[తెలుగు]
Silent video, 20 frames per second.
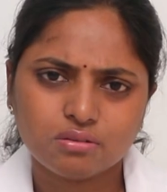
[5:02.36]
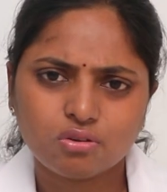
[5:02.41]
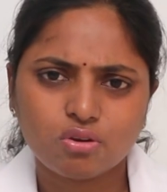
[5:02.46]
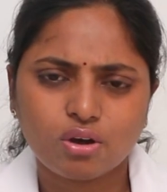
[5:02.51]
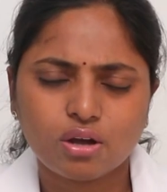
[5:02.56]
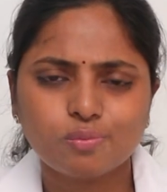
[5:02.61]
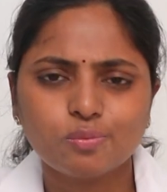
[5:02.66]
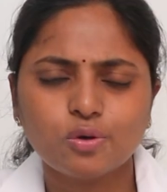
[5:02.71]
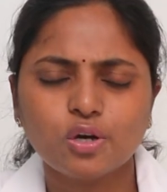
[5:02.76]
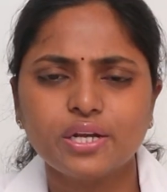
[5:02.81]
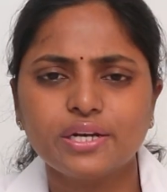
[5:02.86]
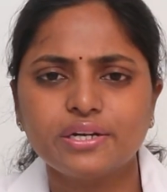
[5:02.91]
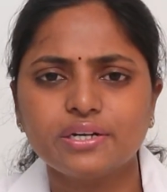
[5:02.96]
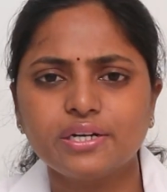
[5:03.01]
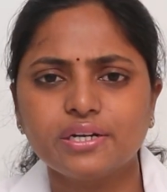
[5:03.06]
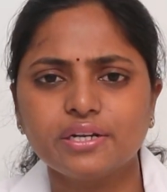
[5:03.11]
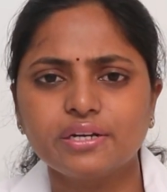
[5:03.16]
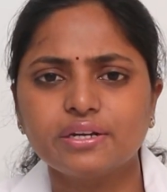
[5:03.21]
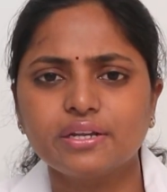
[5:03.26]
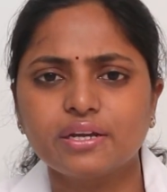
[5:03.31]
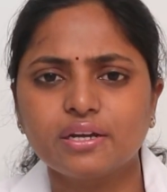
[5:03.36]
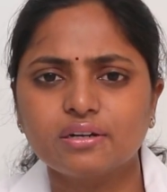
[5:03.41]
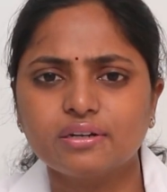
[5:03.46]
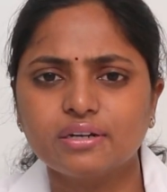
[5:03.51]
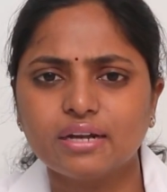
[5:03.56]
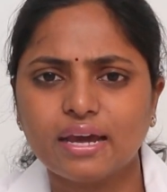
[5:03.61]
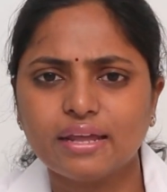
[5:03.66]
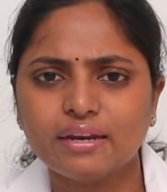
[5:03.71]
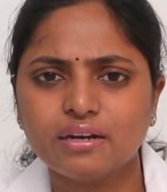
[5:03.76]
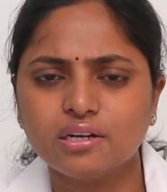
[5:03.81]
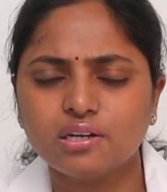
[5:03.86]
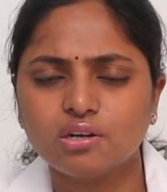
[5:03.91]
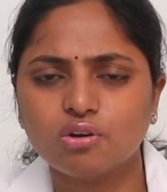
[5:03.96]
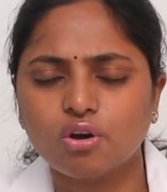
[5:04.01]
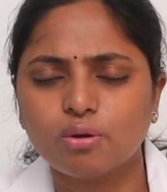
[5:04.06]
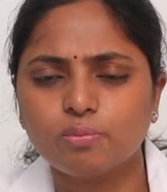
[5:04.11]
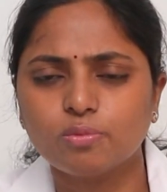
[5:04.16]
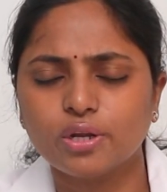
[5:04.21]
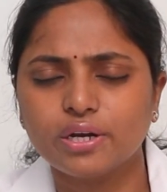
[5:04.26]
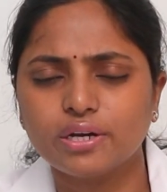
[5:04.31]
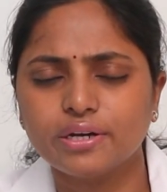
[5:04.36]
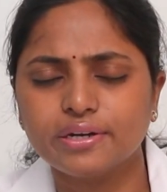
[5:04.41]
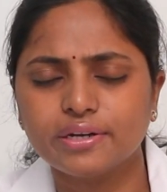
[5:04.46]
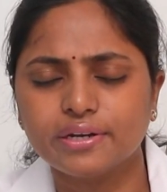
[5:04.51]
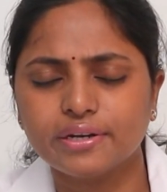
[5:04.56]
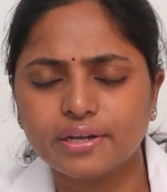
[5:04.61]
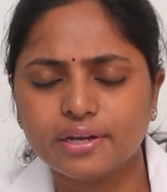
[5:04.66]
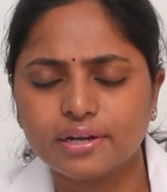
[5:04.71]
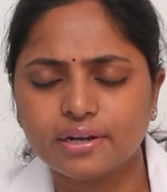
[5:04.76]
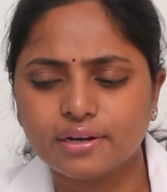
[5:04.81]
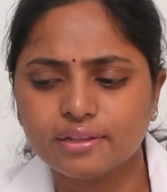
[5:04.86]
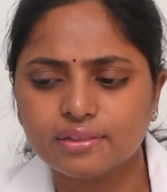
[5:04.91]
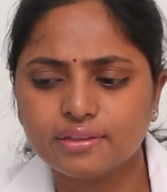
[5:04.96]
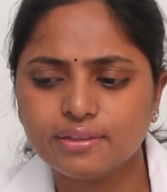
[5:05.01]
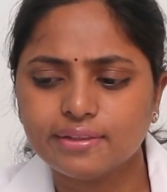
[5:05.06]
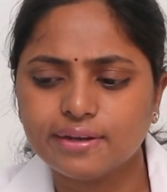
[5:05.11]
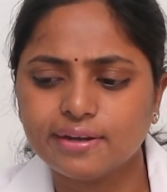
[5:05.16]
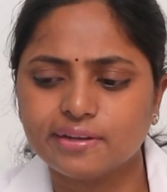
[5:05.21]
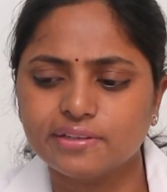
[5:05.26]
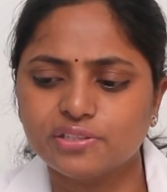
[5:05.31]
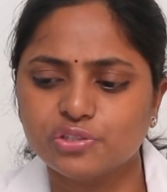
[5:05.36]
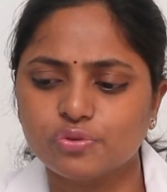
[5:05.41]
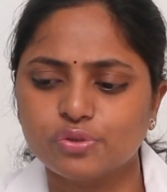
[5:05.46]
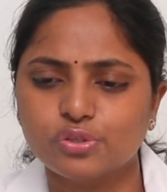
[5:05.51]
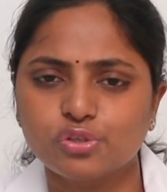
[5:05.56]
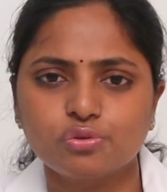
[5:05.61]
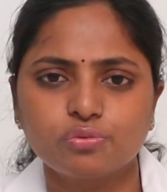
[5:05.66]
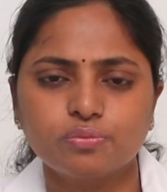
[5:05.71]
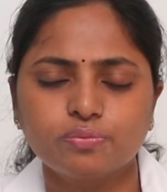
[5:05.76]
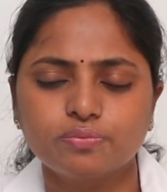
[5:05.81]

కార్బోహైడ్రేట్ ఇంటేక్ డైరెక్ట్ కార్బోహైడ్రేట్ ఇంటేక్ అనేది తగ్గించవచ్చు